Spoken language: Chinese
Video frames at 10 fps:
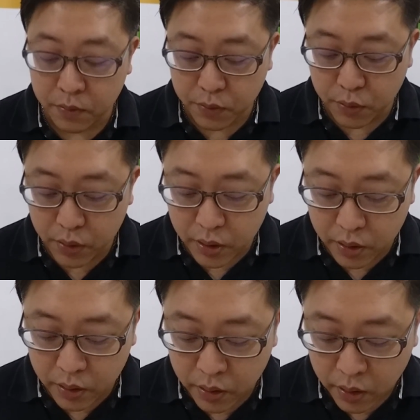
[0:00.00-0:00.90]
就
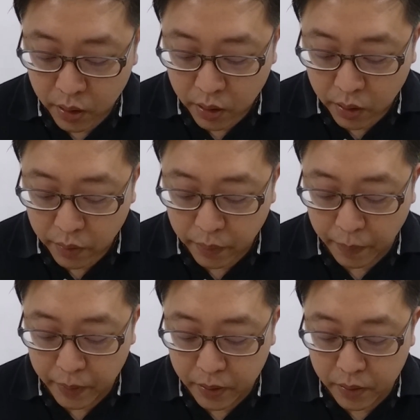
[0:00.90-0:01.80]
是我
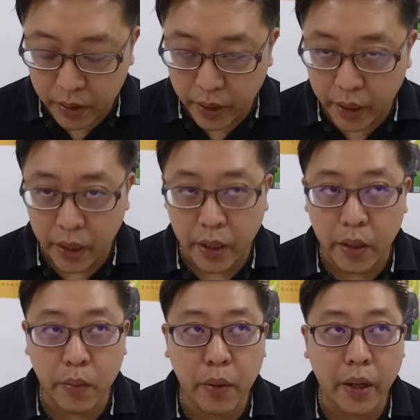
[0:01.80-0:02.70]
们呃
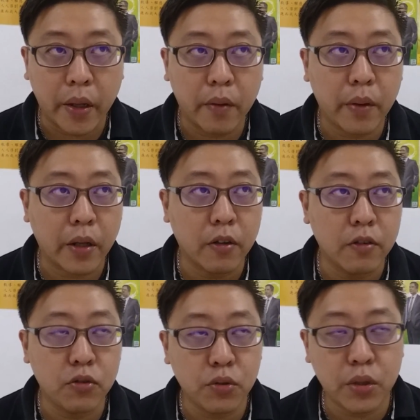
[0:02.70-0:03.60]
外外
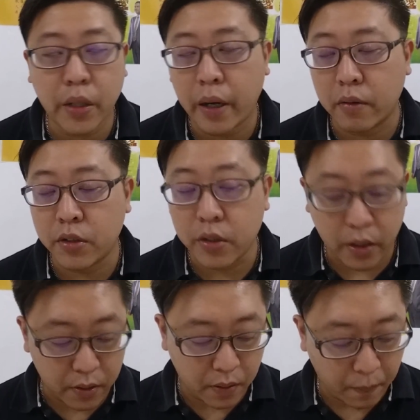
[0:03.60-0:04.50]
功就是好
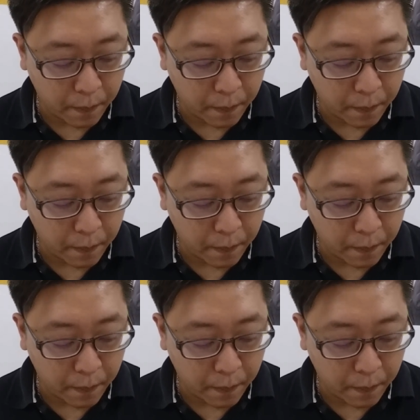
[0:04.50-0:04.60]
像